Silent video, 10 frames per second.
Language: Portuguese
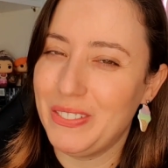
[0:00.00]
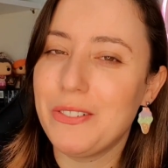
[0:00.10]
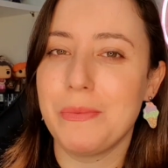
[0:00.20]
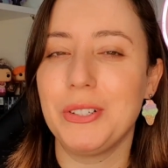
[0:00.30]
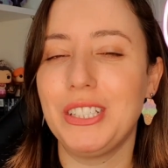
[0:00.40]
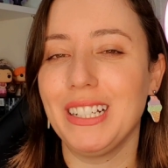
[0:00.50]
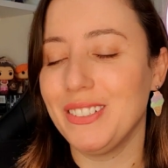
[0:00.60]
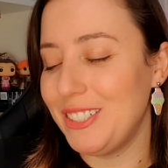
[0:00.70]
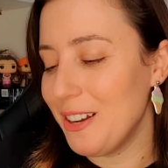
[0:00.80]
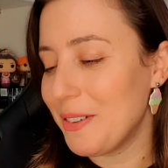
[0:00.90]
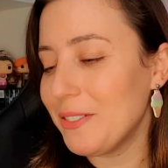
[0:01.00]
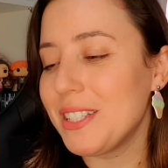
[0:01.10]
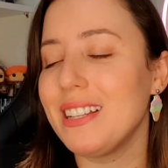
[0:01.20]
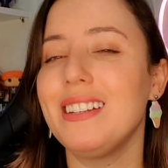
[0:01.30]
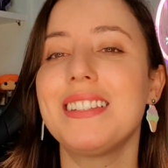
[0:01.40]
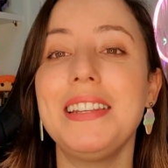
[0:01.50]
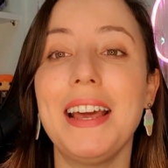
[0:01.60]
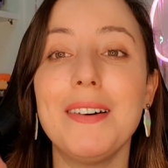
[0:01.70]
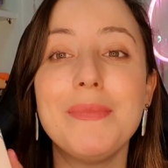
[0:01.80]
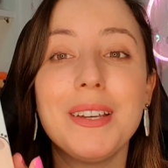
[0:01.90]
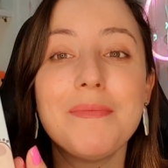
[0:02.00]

E eu vou mostrar tudinho pra vocês, que é a minha